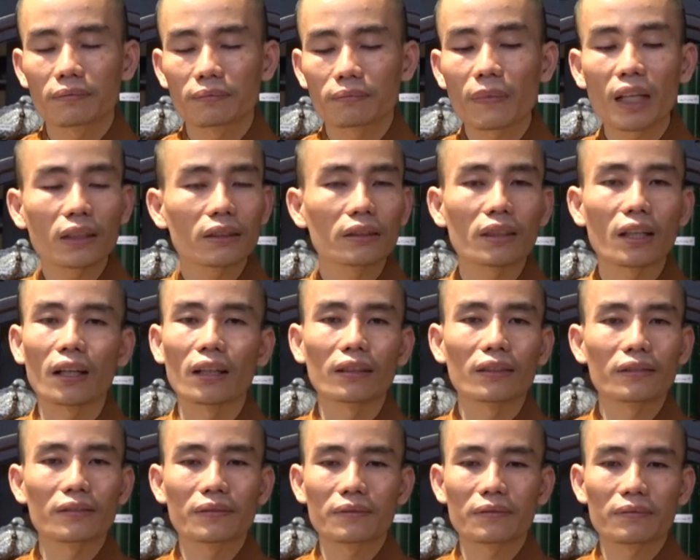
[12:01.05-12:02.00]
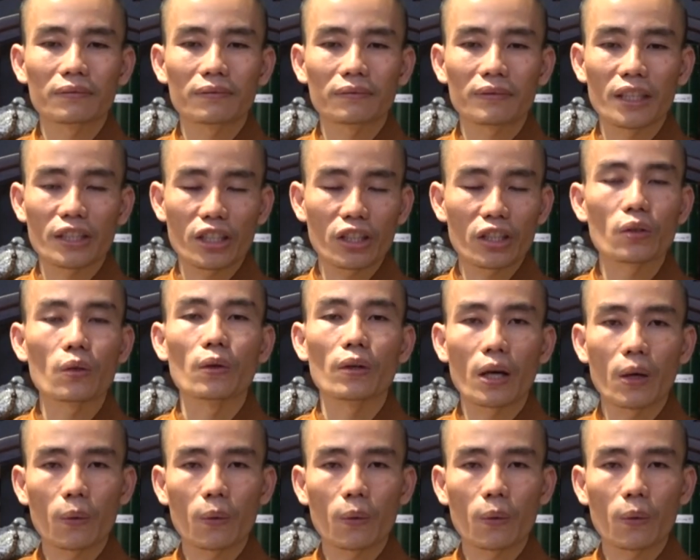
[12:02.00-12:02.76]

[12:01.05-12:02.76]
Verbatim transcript: bất tận, ta sẽ khổ